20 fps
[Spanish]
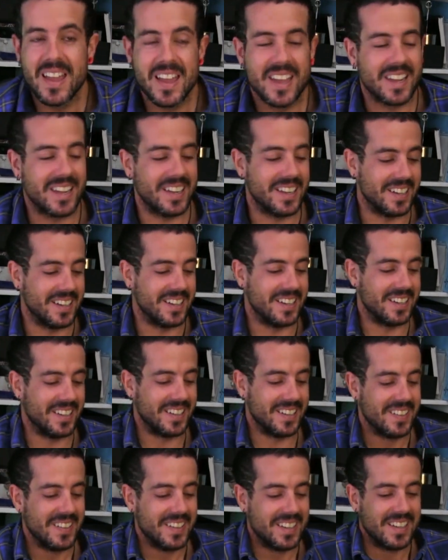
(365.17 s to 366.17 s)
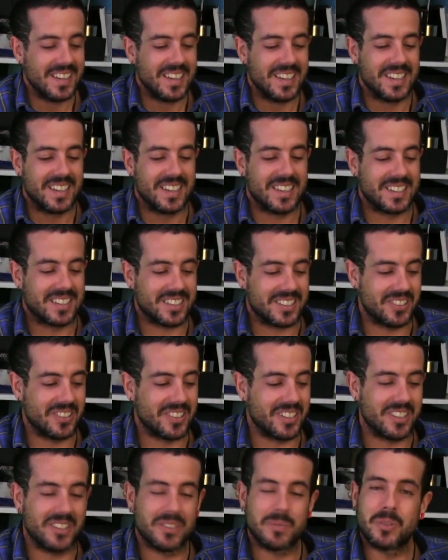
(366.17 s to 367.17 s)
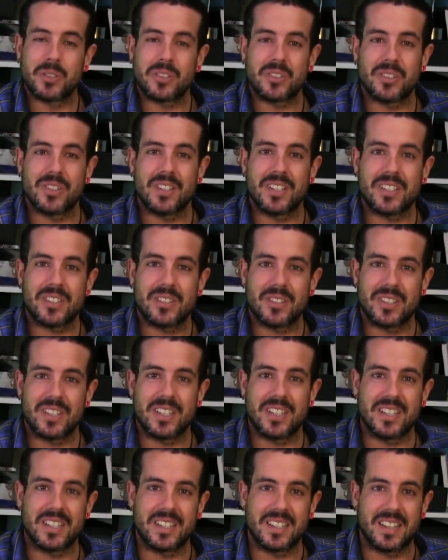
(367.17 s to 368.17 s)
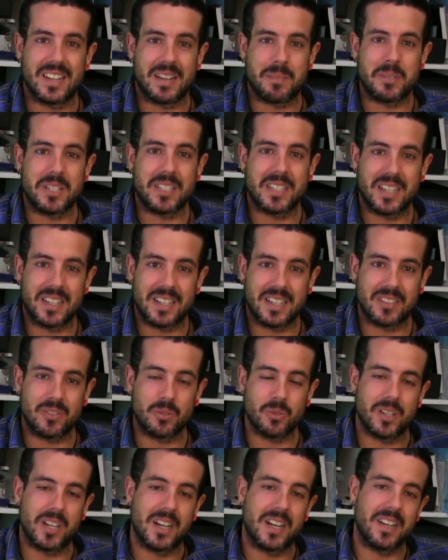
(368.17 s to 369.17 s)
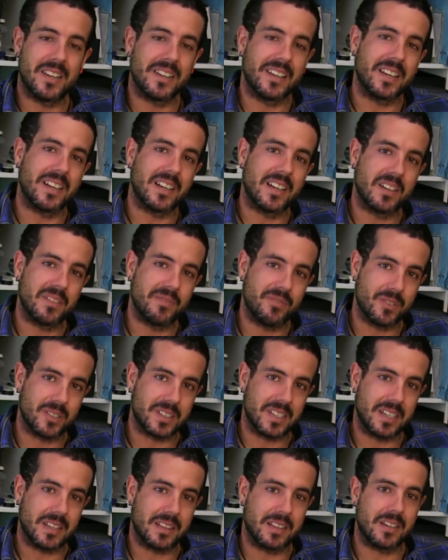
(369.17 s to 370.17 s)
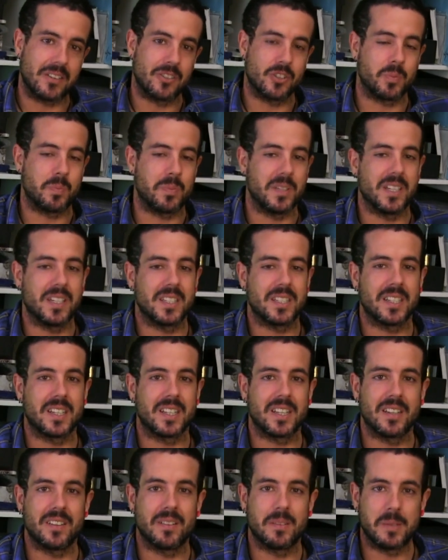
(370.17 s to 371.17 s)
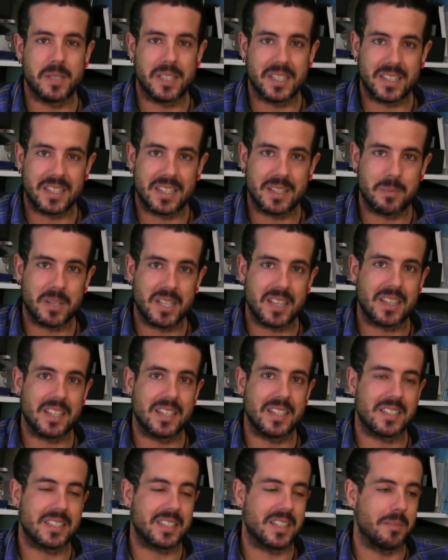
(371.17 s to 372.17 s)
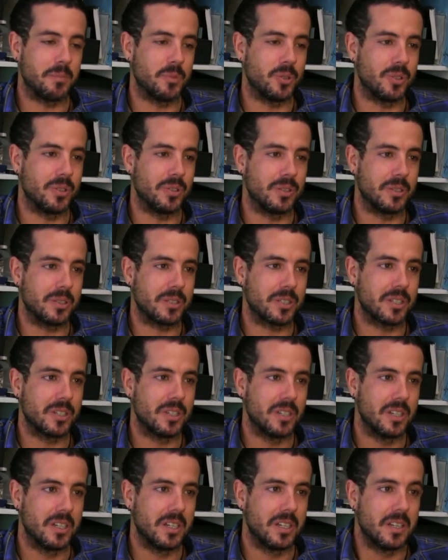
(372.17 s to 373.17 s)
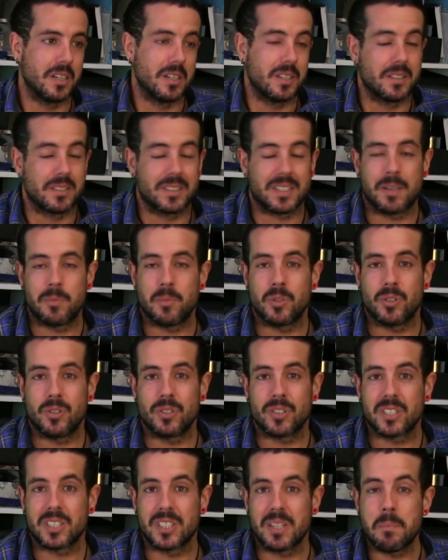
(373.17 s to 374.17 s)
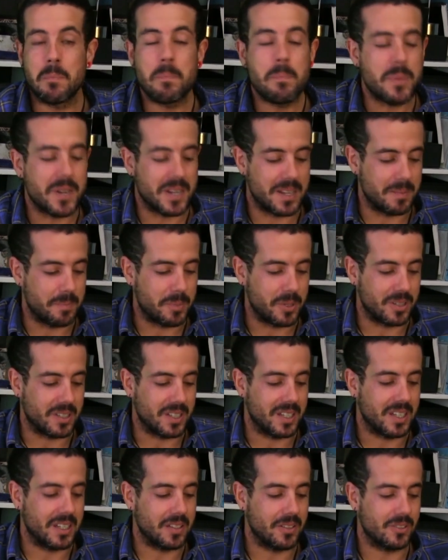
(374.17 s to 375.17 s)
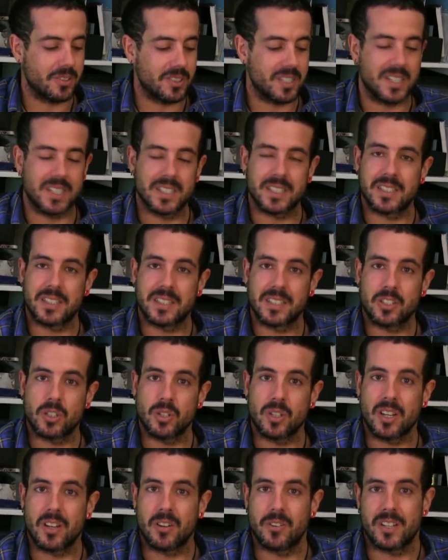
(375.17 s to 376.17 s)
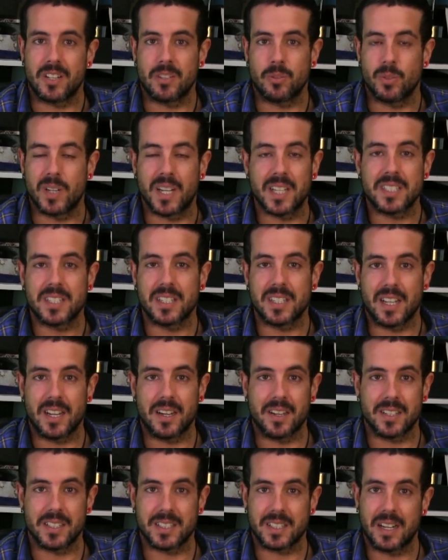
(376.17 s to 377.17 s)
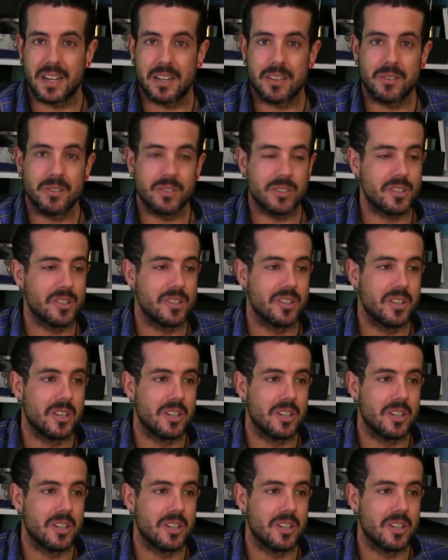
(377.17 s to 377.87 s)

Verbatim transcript: Eh, yo creo mucho en esto de, la pisada natural, en que hay que fortalecer los pies, en que evidentemente estamos, estamos siempre protegiéndonos en exceso y que lo natural sería ir descalzos,